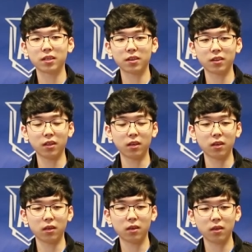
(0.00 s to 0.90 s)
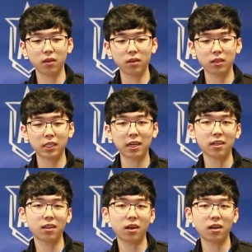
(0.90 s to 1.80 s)
그때 잘
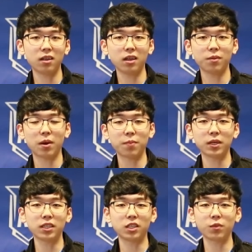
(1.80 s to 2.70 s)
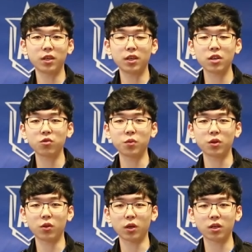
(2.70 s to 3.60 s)
있다가 한 막바지쯤에
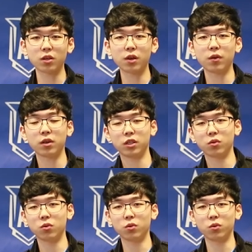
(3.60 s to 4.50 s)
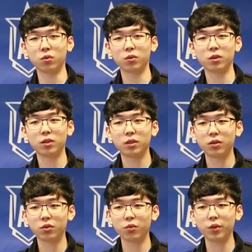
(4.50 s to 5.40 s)
향수병이 되게 크게 와가지고
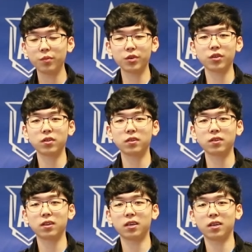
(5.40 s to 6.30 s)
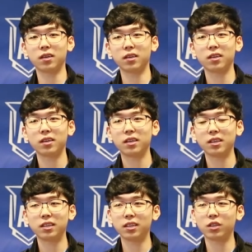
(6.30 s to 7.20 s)
좀 힘들었었는데
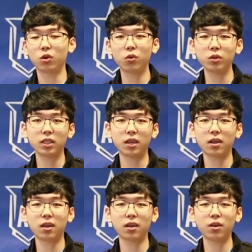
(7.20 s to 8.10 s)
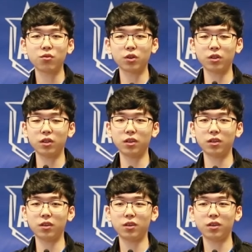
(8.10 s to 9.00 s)
이제 저 혼자
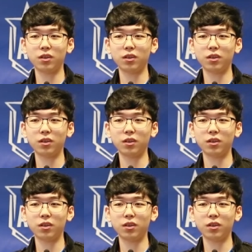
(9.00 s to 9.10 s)
한국인이